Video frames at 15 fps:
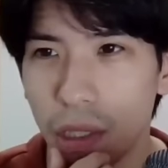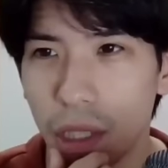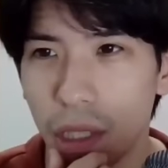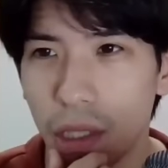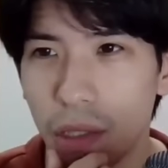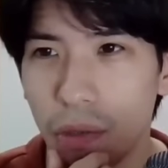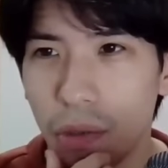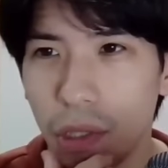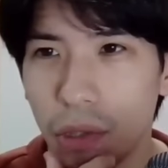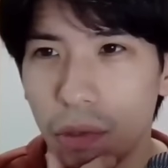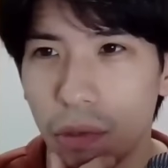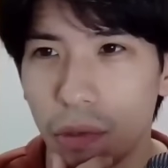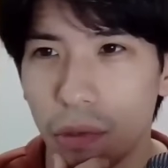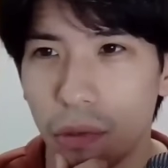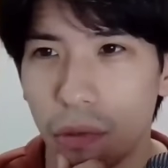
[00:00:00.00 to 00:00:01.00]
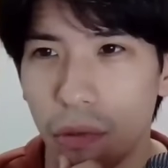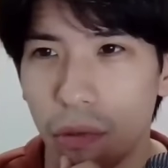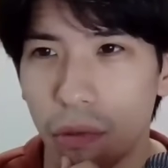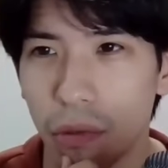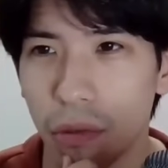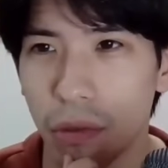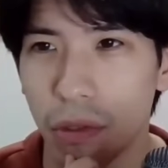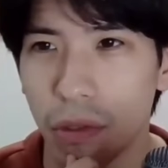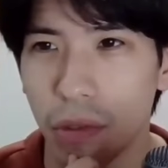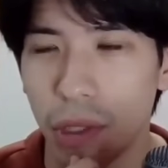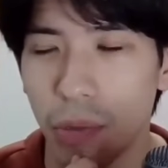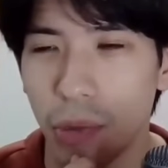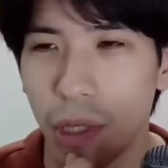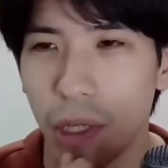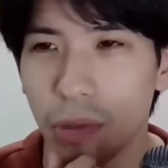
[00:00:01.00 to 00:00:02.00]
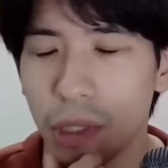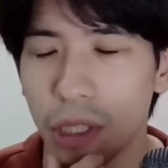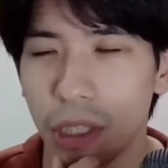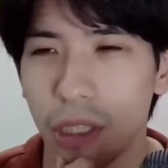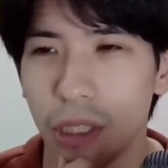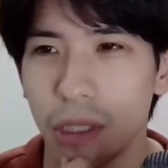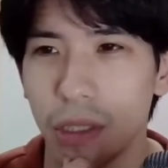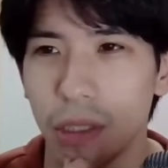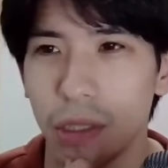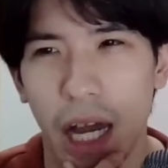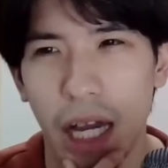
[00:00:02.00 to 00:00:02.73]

まあ、ざっくり言うと、それもあるし、